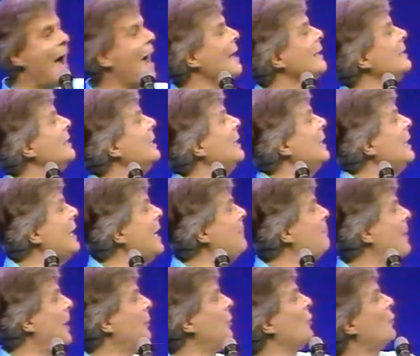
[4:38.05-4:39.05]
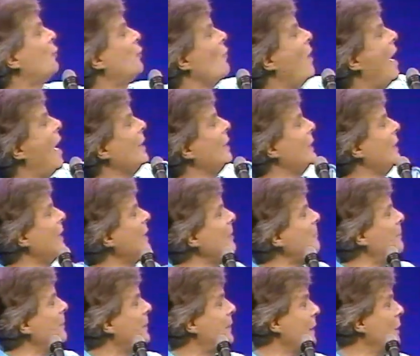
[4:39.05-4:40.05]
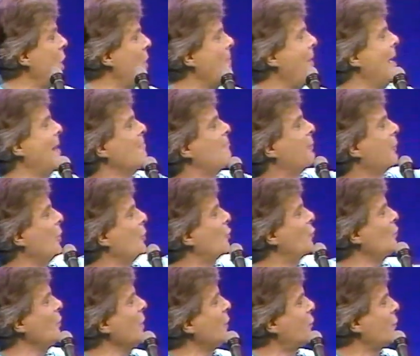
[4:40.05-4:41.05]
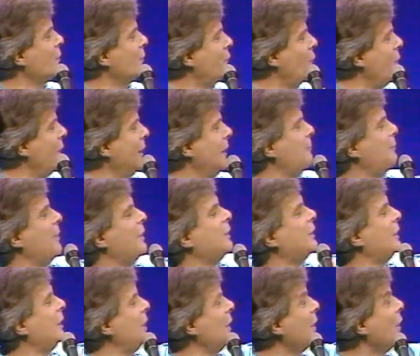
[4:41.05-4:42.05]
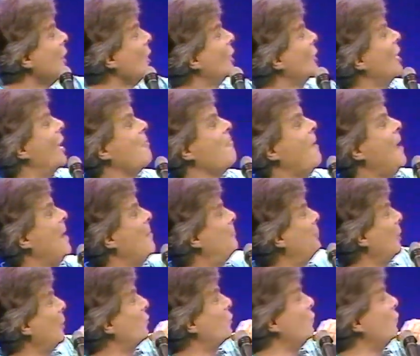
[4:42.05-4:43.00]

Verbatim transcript: Allée par-dessus lit, puis c'est le même produit que tu revois répéter, le même